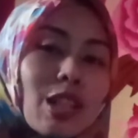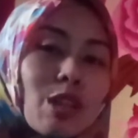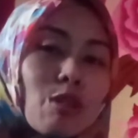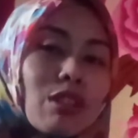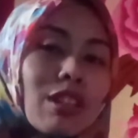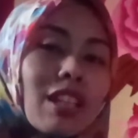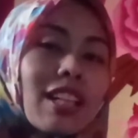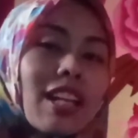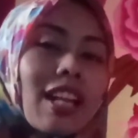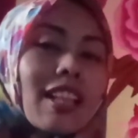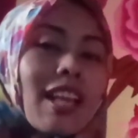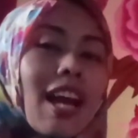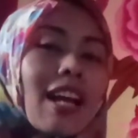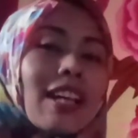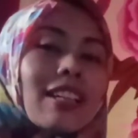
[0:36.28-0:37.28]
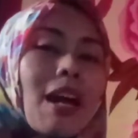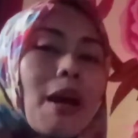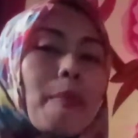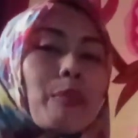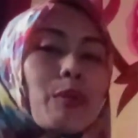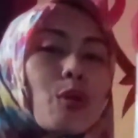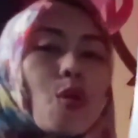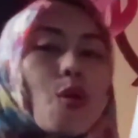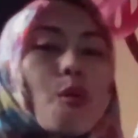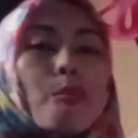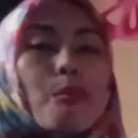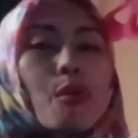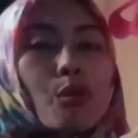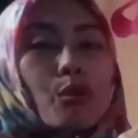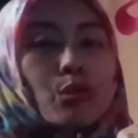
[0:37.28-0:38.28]
gitu ternyata ada
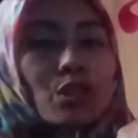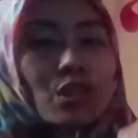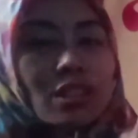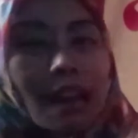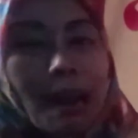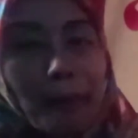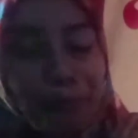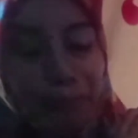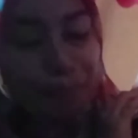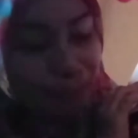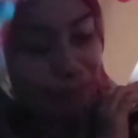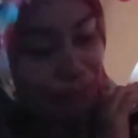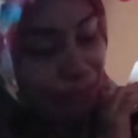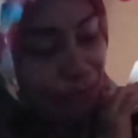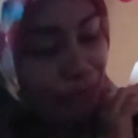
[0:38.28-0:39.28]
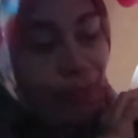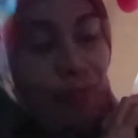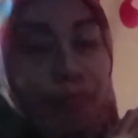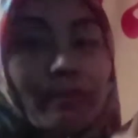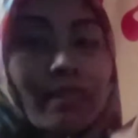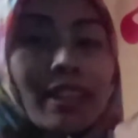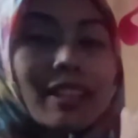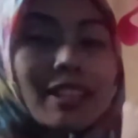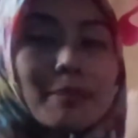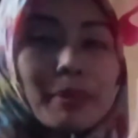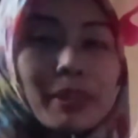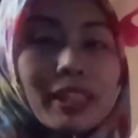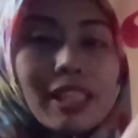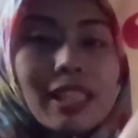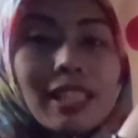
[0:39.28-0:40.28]
promo shop
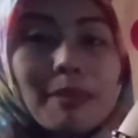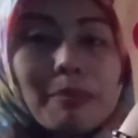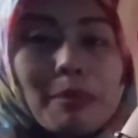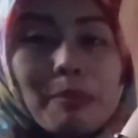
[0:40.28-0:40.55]
seperti ini